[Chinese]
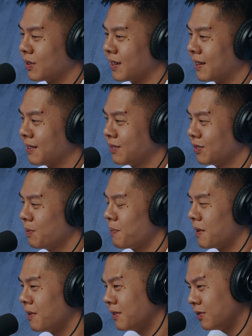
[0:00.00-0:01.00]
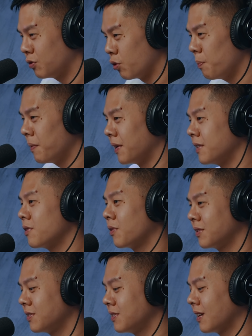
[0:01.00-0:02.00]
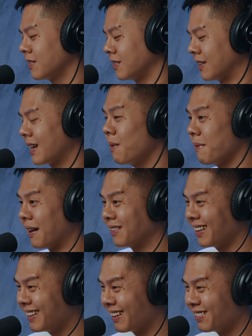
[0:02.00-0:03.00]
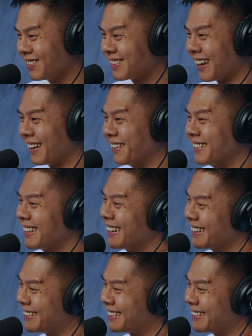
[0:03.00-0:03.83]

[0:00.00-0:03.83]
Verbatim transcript: 对啊，就是别人原本的用意是这样子，你干嘛硬要去踩人家